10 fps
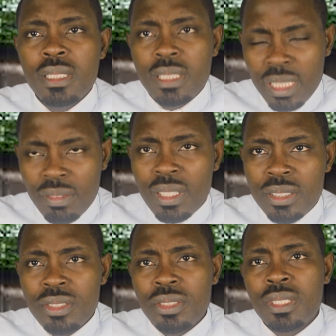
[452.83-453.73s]
Chers frères
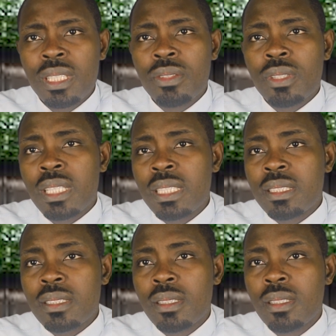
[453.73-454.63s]
et sœurs dans le
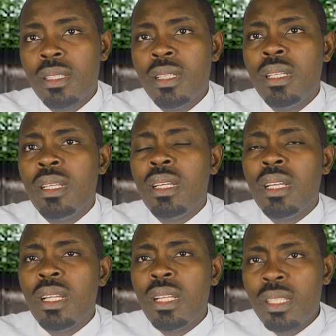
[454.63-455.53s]
Christ,
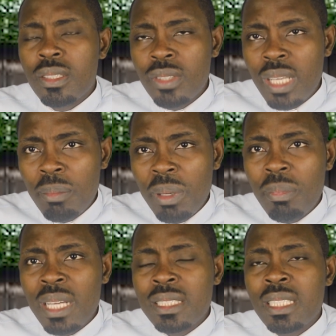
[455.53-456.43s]
de la même
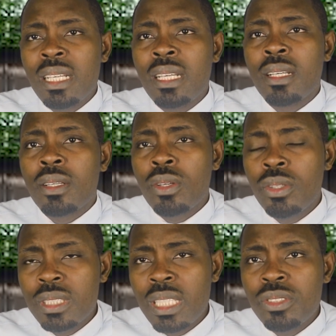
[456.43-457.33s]
manière que le
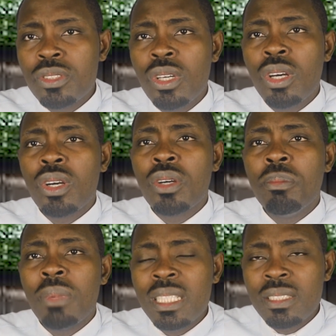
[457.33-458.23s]
Seigneur
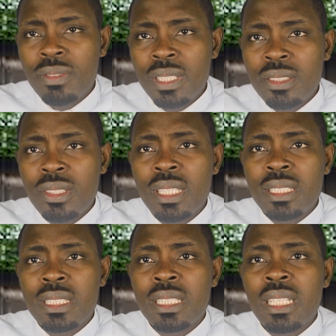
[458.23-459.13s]
manifeste les
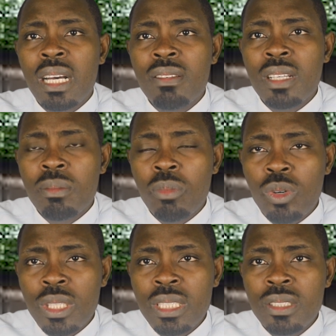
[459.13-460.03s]
signes avec
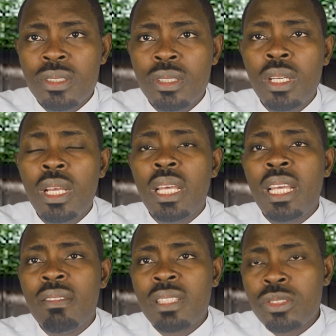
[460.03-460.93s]
Moïse et
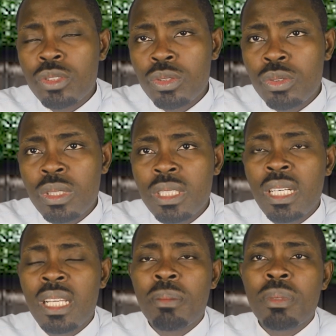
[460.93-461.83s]
avec Josué
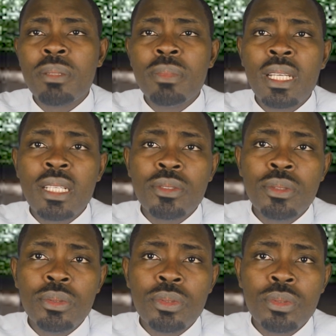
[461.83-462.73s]
dans la première
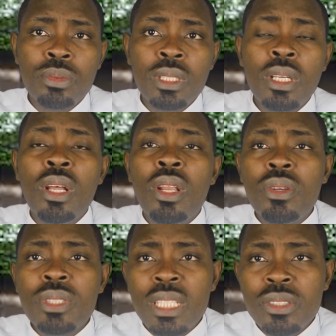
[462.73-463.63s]
lecture d'aujourd'hui,
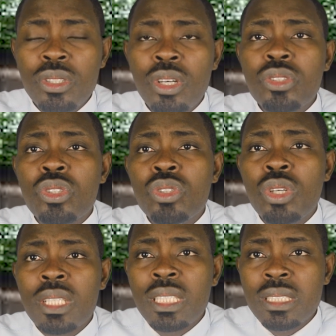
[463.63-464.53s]
le Seigneur te
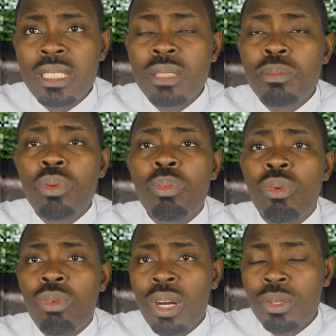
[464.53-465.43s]
donne des signes pour
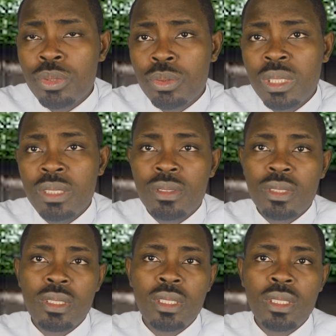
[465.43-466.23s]
pouvoir le suivre.